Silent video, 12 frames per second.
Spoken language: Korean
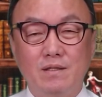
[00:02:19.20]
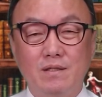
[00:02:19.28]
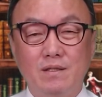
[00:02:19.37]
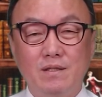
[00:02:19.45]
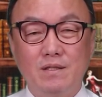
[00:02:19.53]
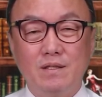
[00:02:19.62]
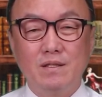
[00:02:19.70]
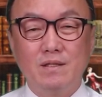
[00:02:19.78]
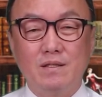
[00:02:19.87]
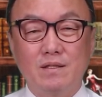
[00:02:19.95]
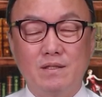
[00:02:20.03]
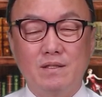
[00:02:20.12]
이런
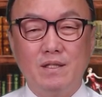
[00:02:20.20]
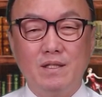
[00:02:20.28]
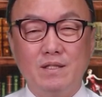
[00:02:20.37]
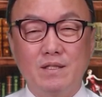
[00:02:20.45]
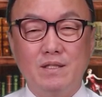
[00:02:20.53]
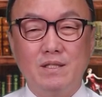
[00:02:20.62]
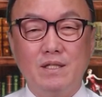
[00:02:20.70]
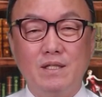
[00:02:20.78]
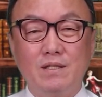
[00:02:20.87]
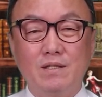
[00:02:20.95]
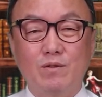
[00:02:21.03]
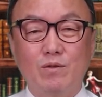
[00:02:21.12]
엉터리 정신이
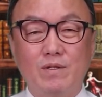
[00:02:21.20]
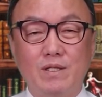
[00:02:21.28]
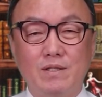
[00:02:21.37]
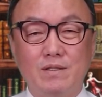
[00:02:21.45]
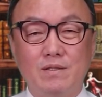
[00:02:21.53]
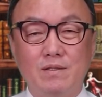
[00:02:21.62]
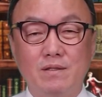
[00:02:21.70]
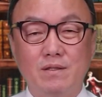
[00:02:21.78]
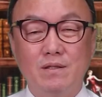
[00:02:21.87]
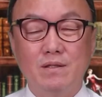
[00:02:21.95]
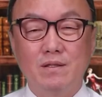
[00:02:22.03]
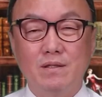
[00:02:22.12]
있는 동안에는
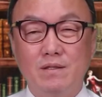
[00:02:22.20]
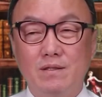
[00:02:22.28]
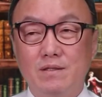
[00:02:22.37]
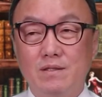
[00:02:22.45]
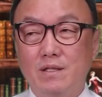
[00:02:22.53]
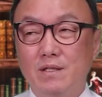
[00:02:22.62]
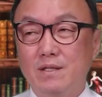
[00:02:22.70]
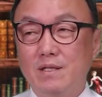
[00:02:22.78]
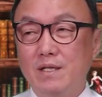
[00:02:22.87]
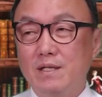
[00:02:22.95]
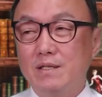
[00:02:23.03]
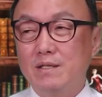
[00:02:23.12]

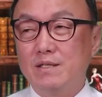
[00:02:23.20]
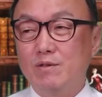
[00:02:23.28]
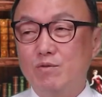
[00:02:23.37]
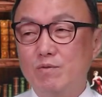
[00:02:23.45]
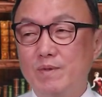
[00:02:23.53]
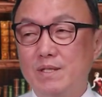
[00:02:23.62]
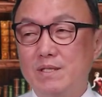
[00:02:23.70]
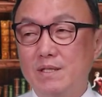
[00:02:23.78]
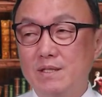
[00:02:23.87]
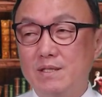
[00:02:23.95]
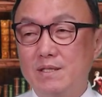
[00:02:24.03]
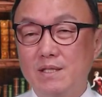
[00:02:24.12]
절대 그것이 국민
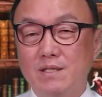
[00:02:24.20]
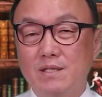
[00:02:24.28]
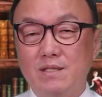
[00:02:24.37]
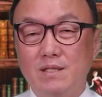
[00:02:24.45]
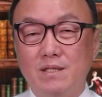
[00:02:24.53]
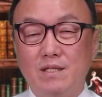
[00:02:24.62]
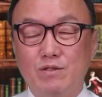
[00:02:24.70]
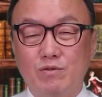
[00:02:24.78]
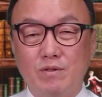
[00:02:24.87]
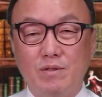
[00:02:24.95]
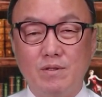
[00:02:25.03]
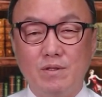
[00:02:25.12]
전체의 정신이 될
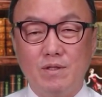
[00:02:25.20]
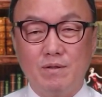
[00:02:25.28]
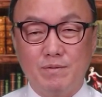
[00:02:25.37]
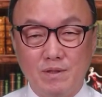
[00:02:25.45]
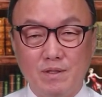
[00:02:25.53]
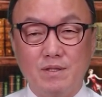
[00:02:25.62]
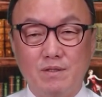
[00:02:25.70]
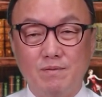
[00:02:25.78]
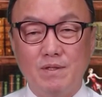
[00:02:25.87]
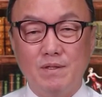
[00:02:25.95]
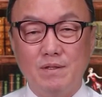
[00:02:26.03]
수는 없을 것입니다.